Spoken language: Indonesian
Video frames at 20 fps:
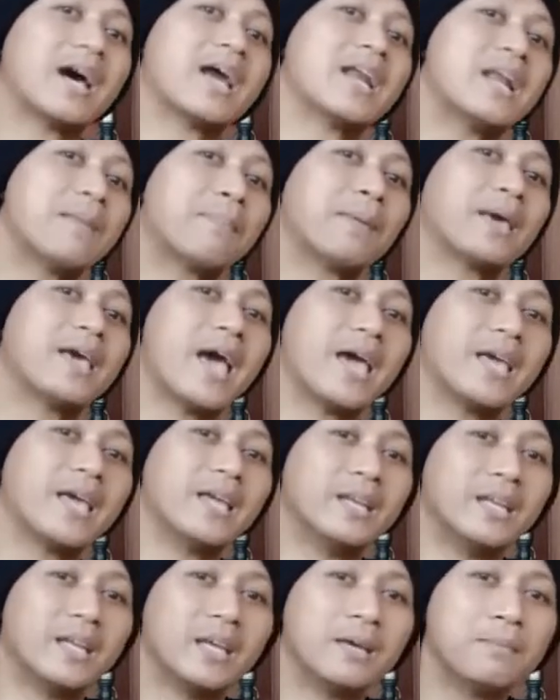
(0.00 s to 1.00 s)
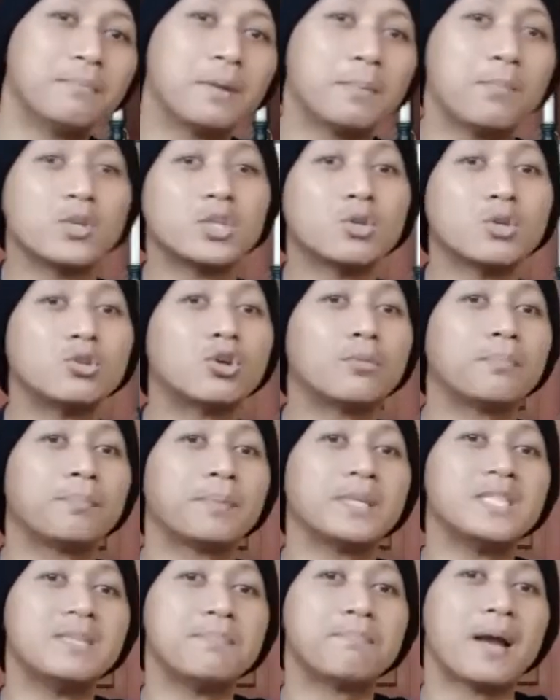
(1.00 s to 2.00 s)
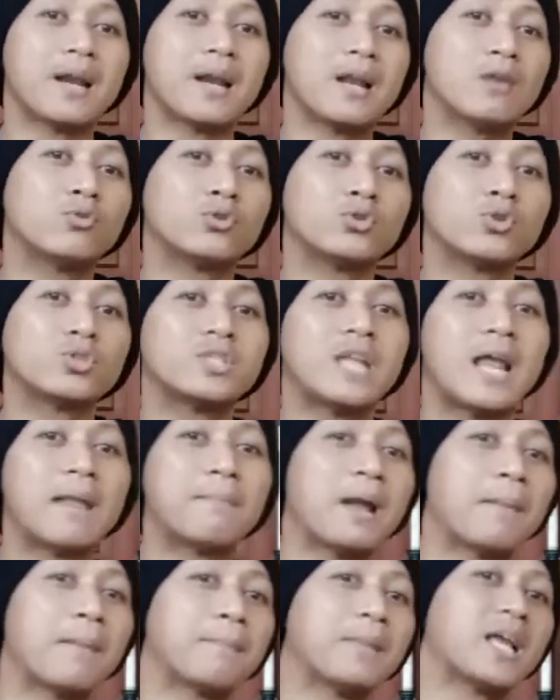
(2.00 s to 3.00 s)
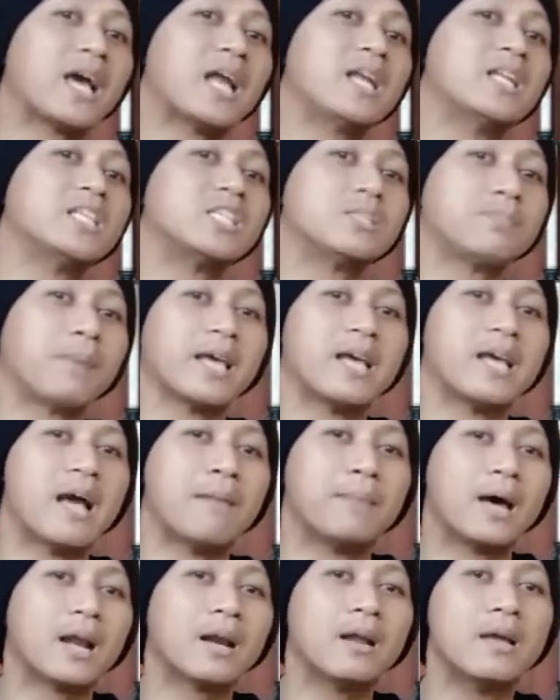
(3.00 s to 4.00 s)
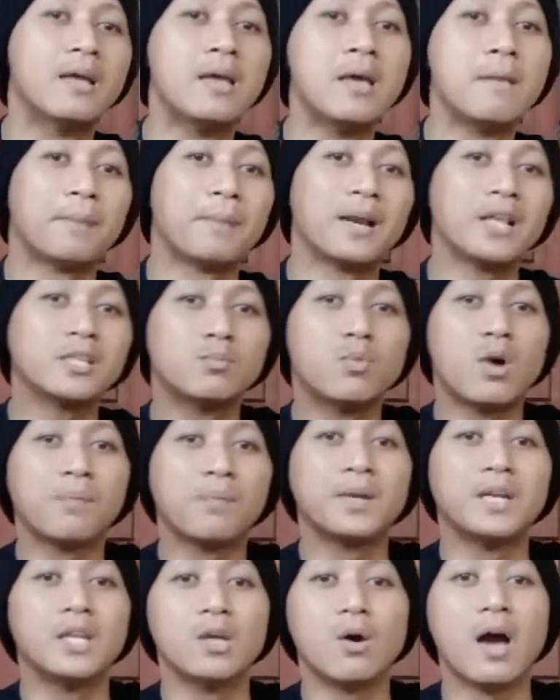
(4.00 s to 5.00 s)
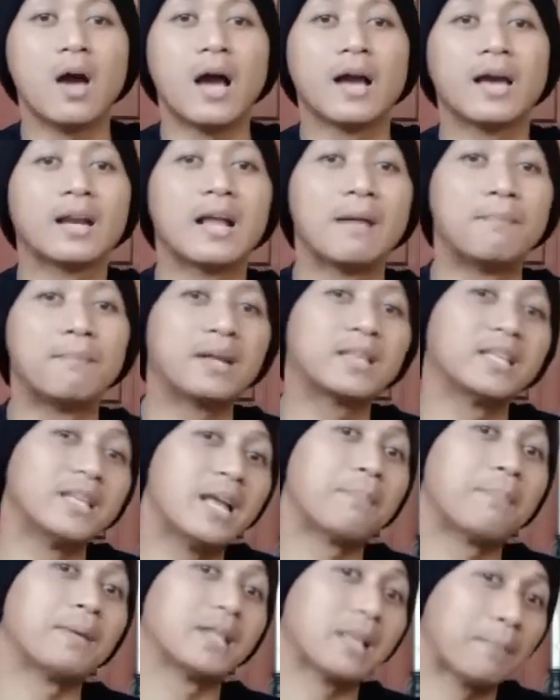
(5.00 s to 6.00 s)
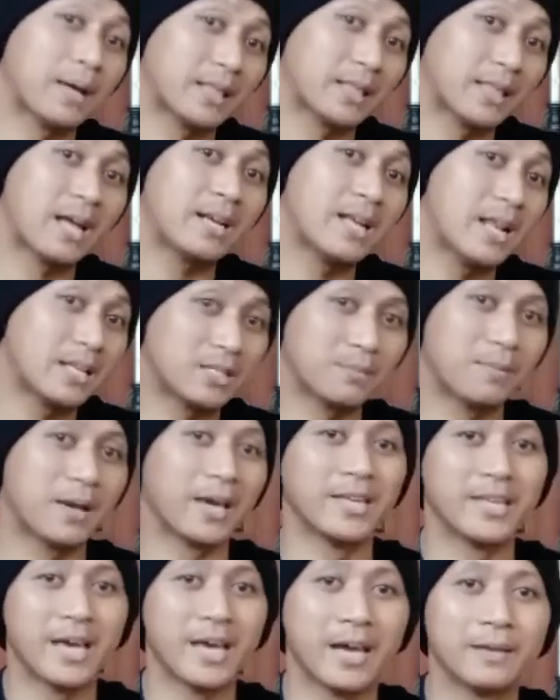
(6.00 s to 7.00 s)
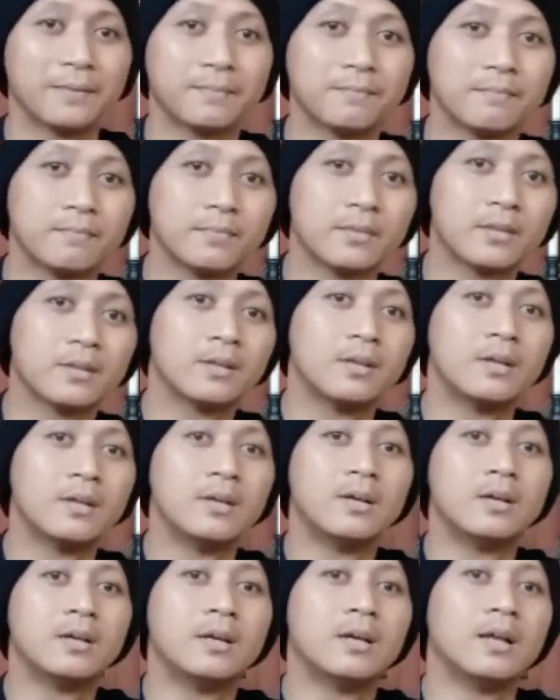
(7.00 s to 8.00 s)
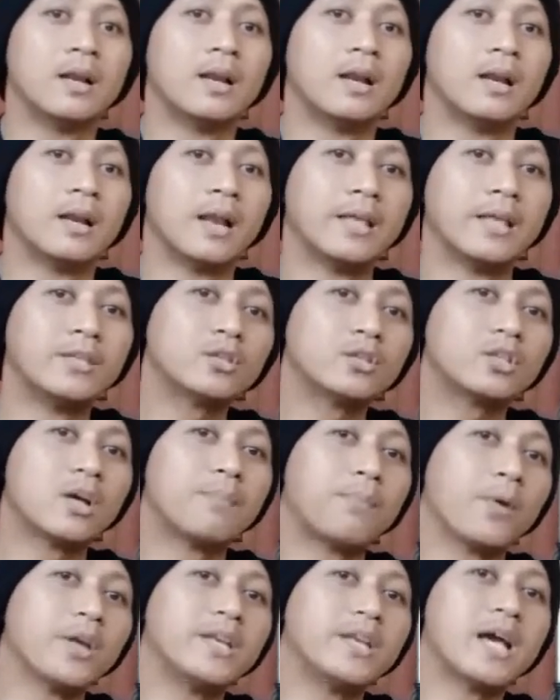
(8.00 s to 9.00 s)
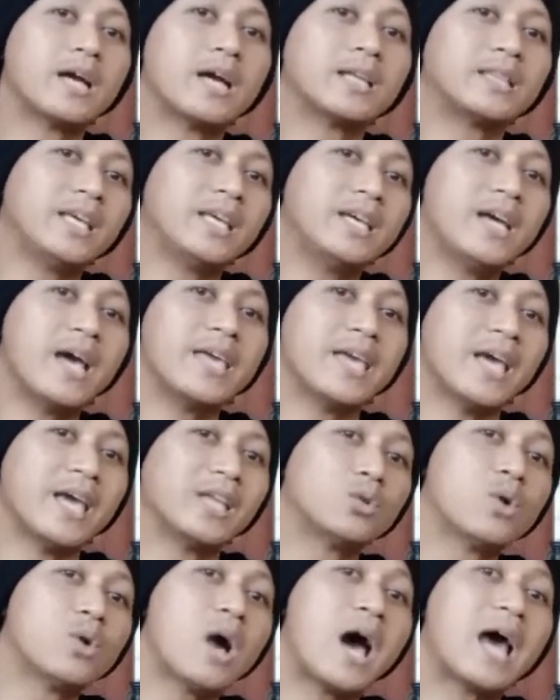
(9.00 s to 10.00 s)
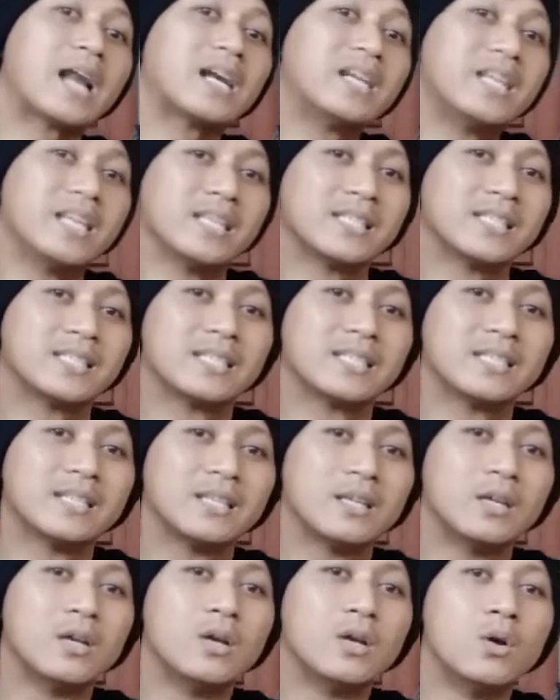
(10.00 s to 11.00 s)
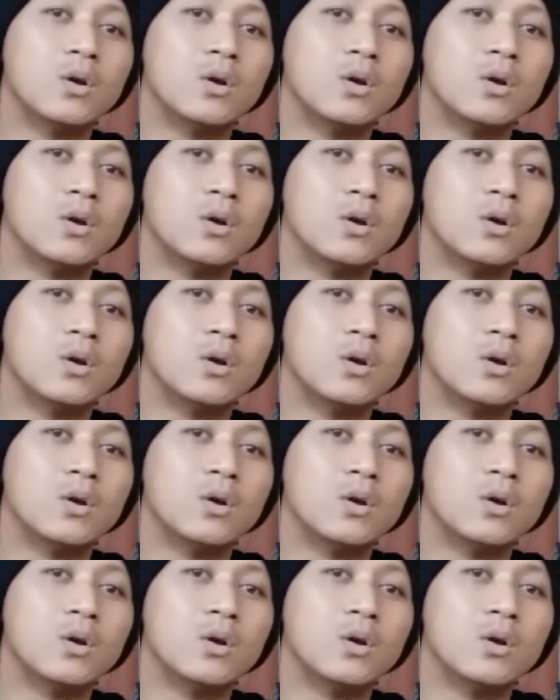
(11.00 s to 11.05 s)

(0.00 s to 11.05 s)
Karena PGA ini berfungsi untuk penyimpanan khusus dalam menampilkan display gambar pada sebuah video agar gambar tidak patah-patah dan sebagainya. Lanjut ke poin yang ketiga yaitu hard disk.